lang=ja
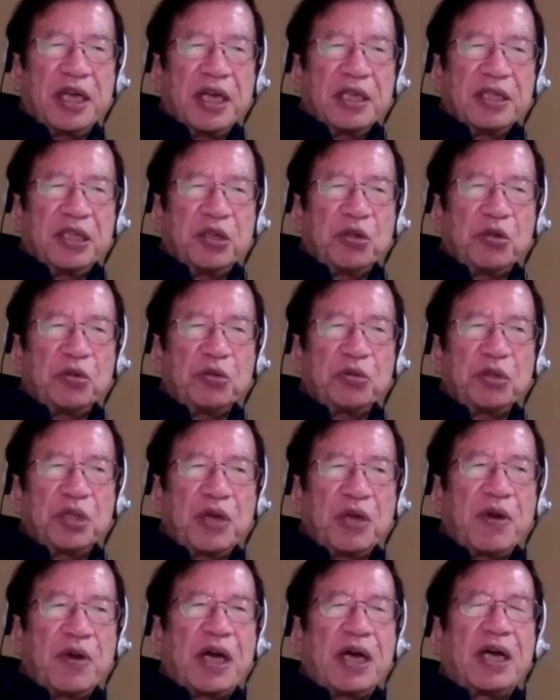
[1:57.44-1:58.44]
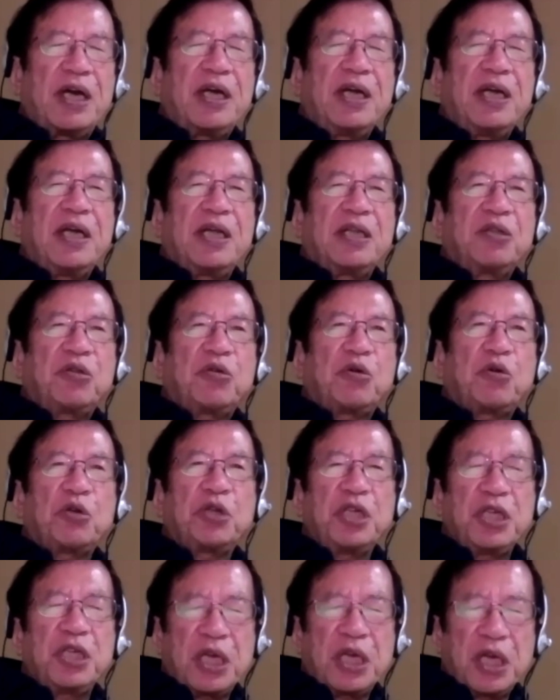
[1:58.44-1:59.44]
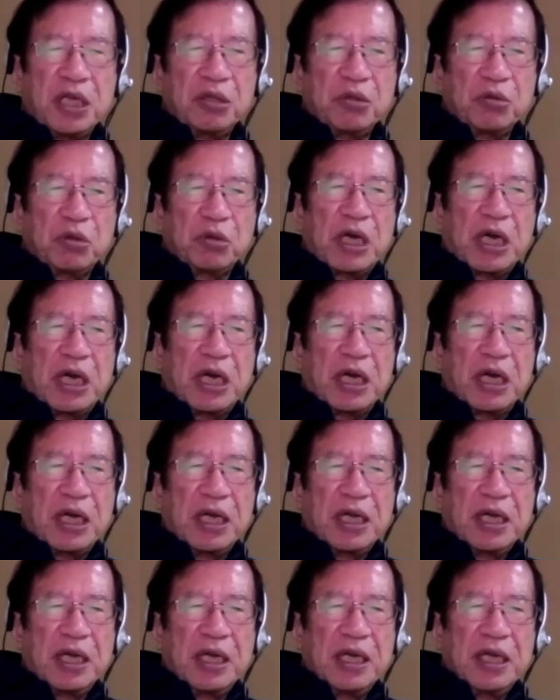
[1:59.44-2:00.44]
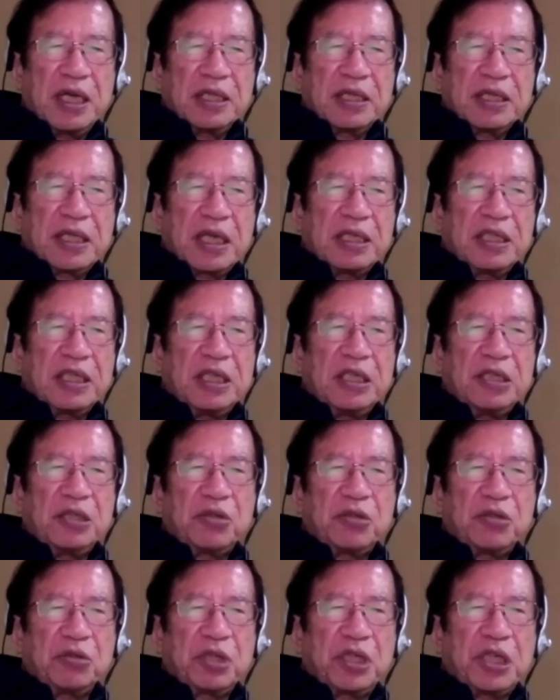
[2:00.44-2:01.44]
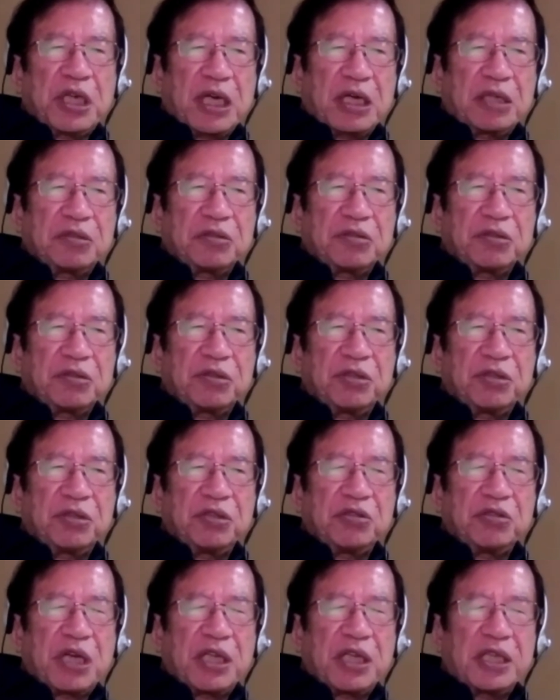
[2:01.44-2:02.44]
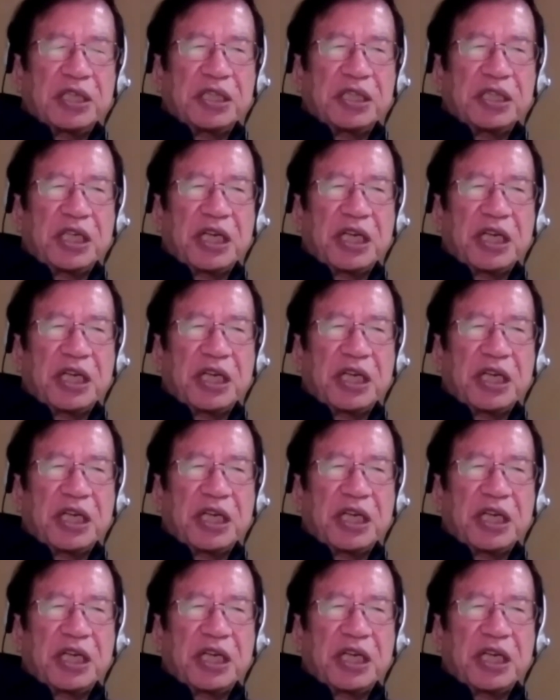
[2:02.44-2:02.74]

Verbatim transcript: 日本では鳥絵とか他人との比較っていう話